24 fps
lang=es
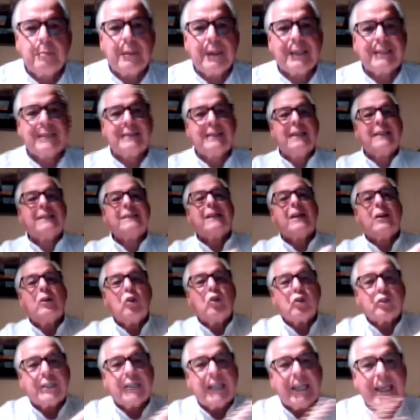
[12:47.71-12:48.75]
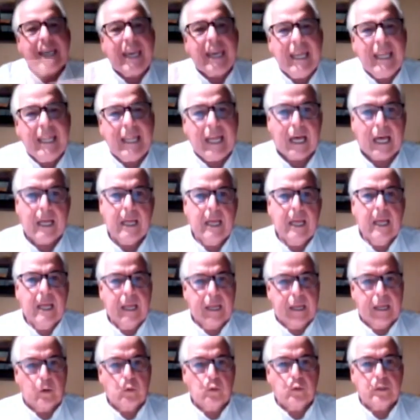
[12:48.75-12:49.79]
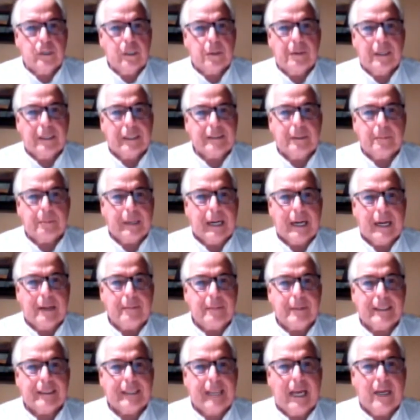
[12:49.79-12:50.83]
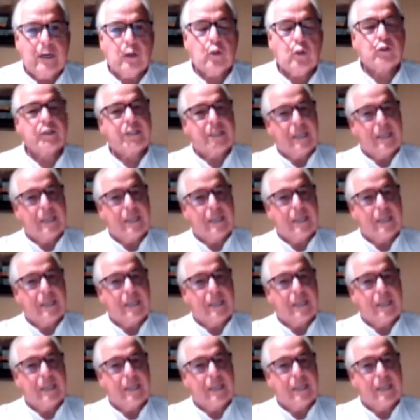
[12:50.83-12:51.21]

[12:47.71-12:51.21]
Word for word: el presidente no se queda en un debate parlamentario.